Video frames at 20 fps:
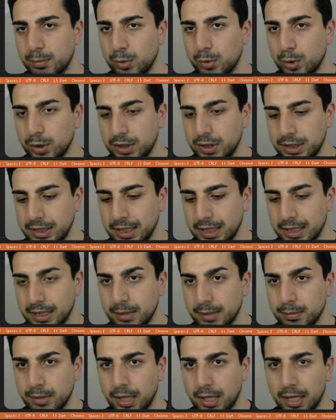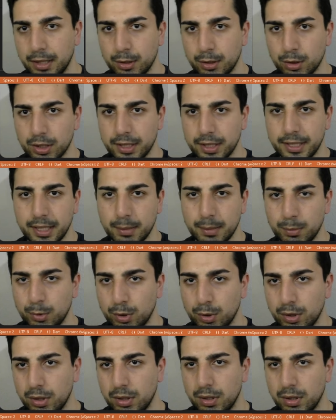Bu diyecek ki bu hayrola ne bu?
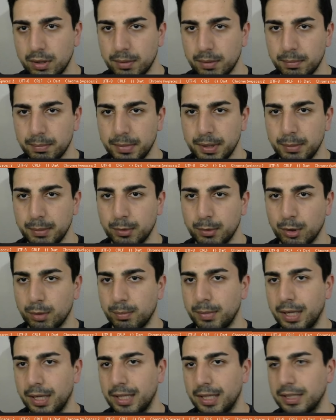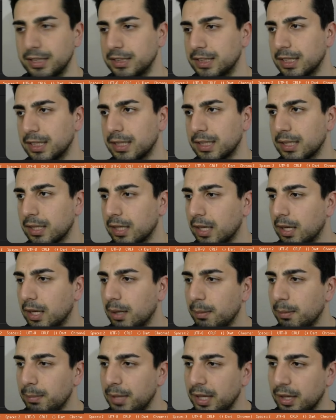Bilmiyorum ben diyecek.
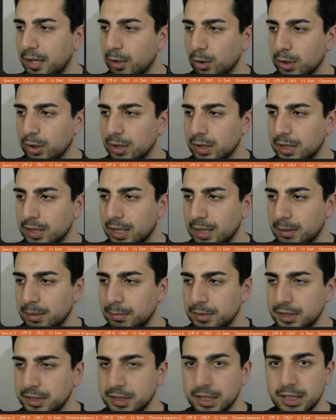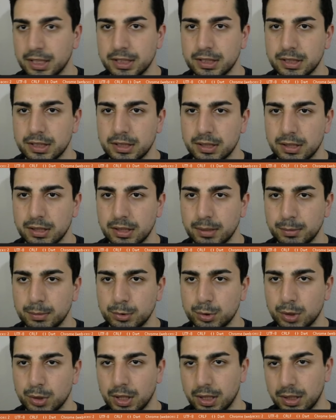Biz de onu tanımlayacağız. Tabi
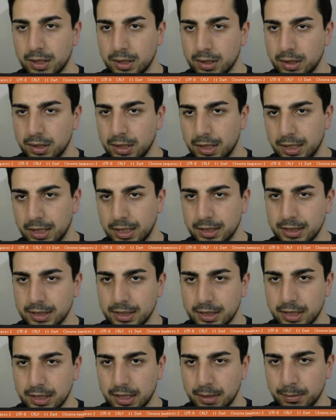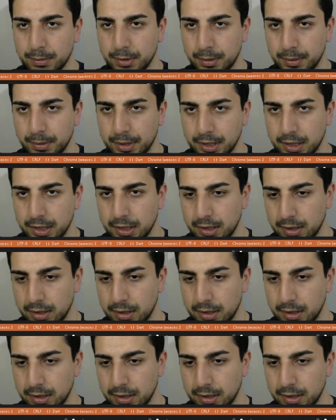şu an nedense tanımlamadı.